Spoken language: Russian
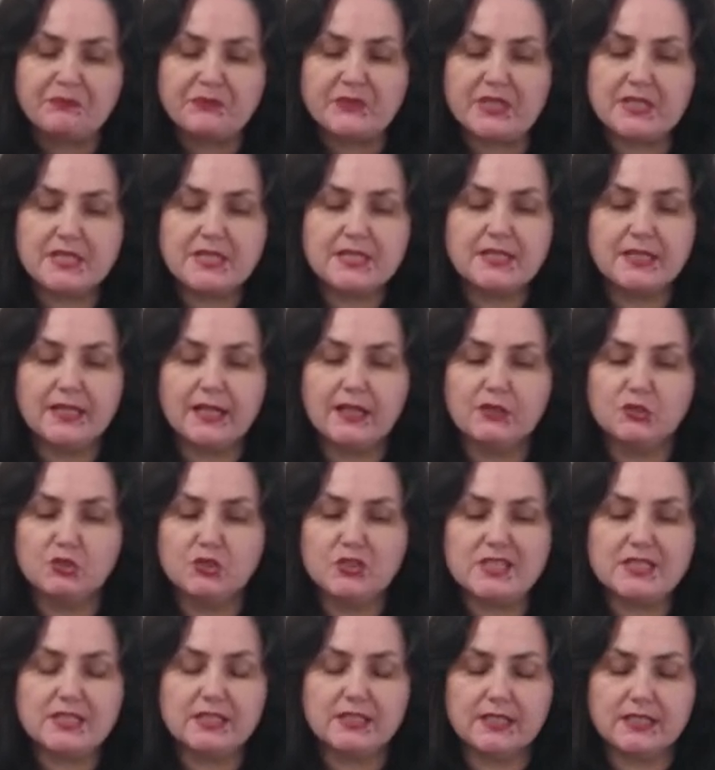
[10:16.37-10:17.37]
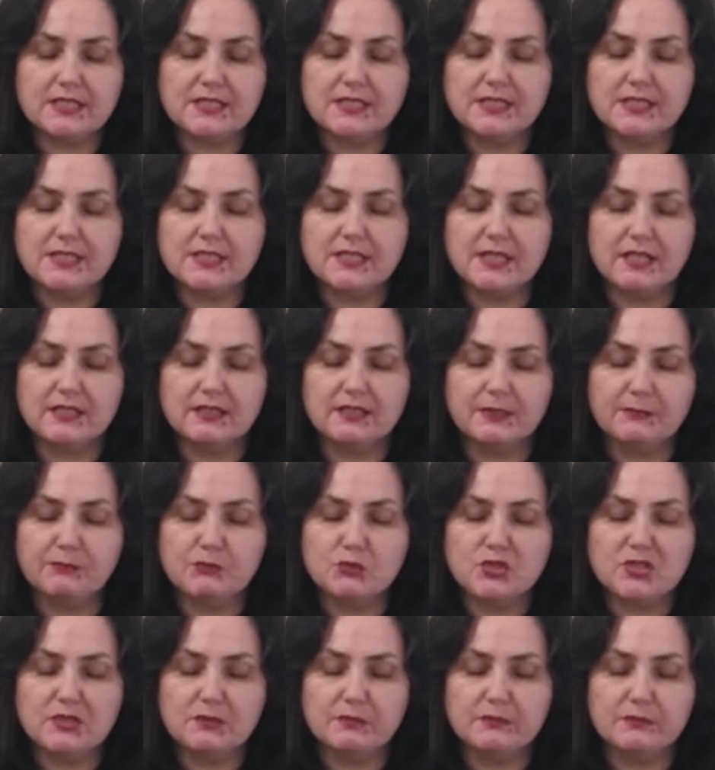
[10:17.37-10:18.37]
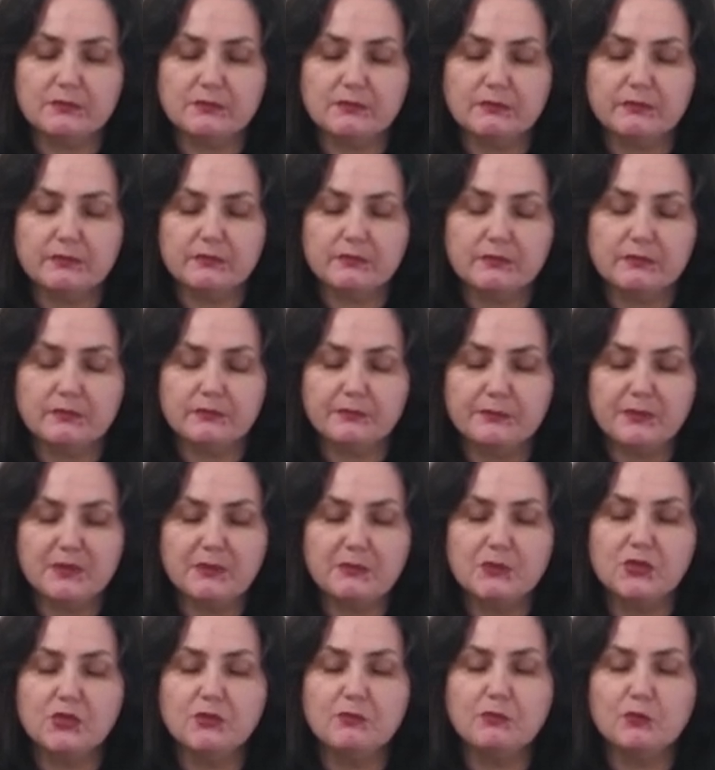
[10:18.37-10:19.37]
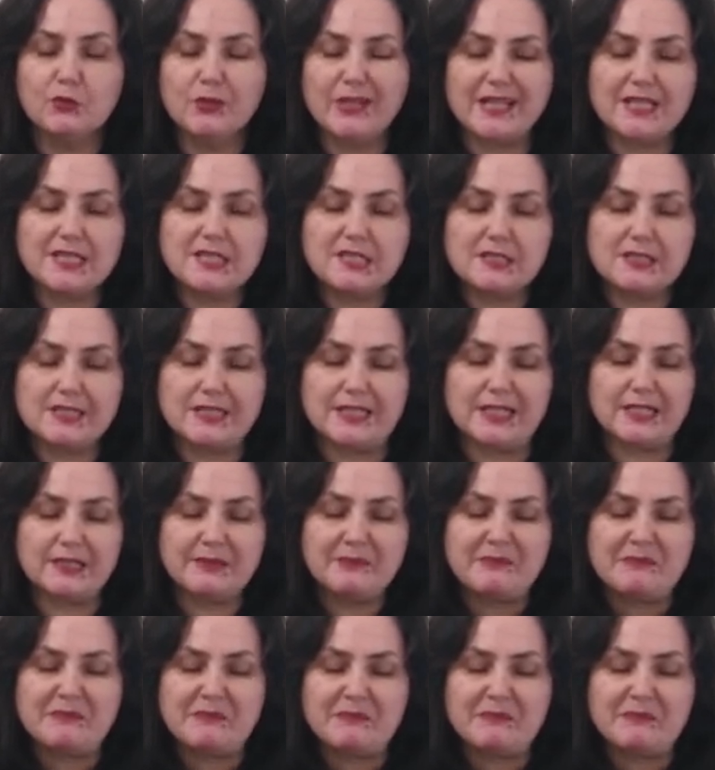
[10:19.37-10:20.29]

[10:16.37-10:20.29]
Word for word: Не знаю, если хотите, как, допустим, по манипуляции, да,